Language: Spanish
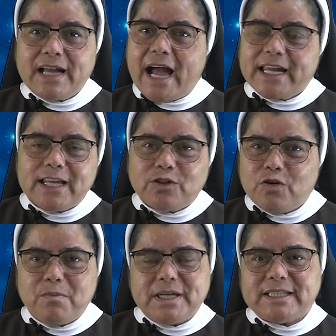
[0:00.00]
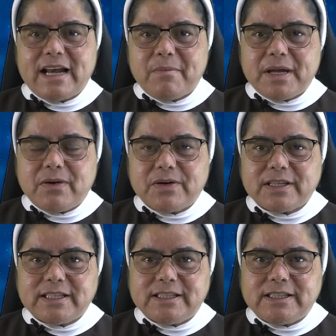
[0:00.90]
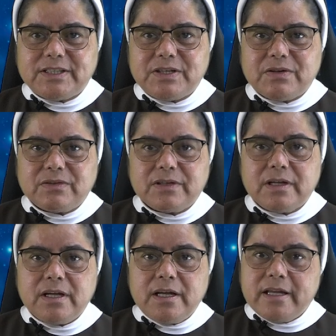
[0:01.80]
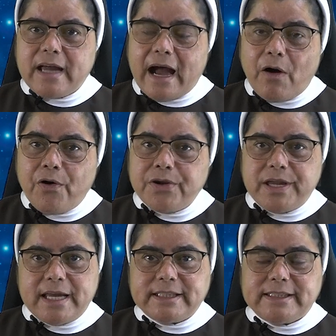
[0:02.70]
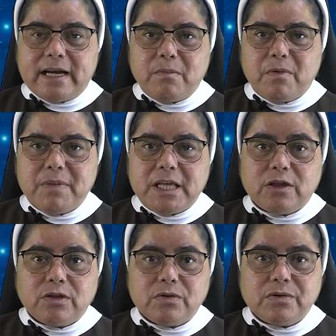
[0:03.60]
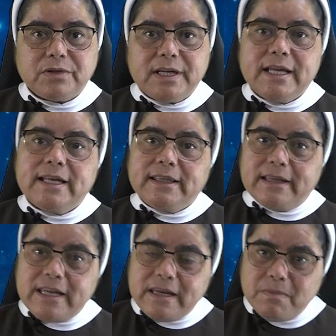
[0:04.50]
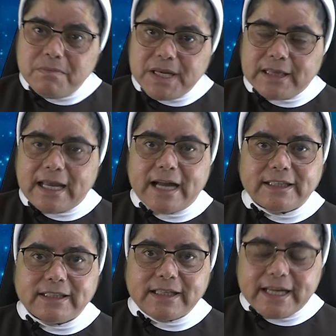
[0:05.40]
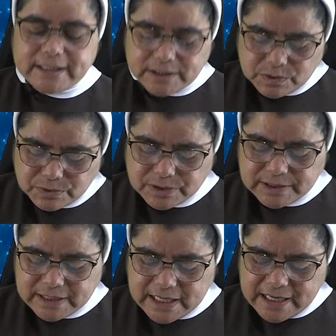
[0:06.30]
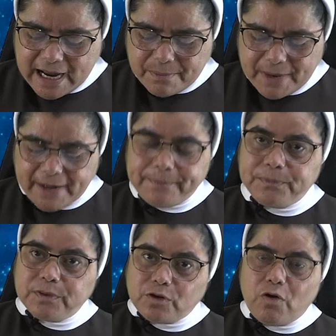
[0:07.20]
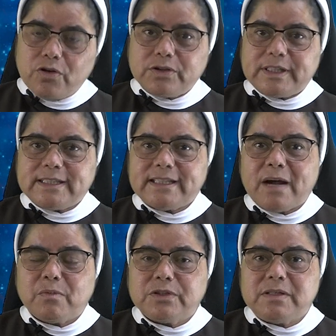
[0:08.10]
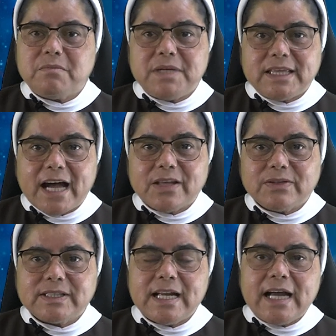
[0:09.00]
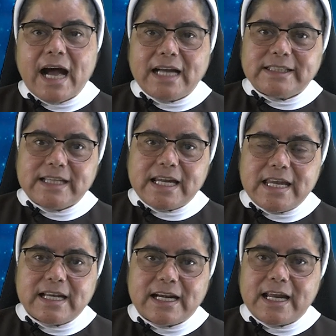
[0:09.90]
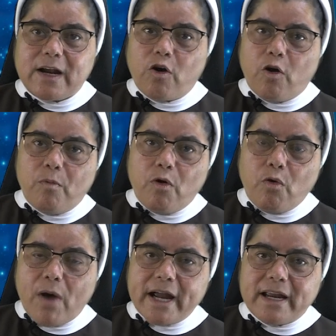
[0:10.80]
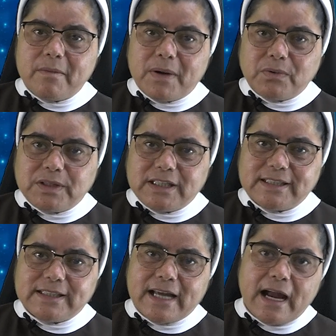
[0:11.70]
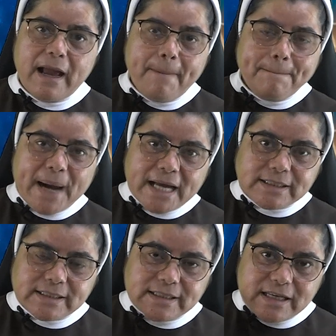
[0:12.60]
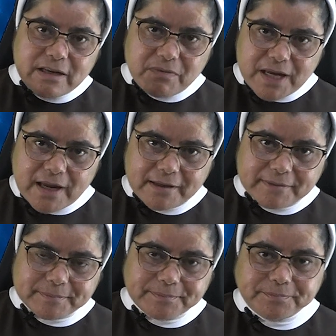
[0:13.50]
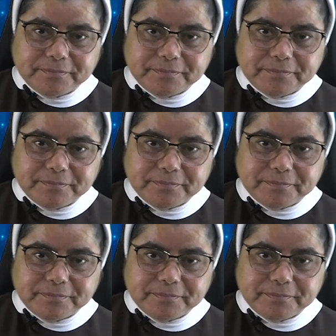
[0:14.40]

a que tomes la mejor decisión. Hoy es el momento. Invita, Jesús te llama, todos estamos invitados a seguirle como Juan el Bautista. Paz y bien.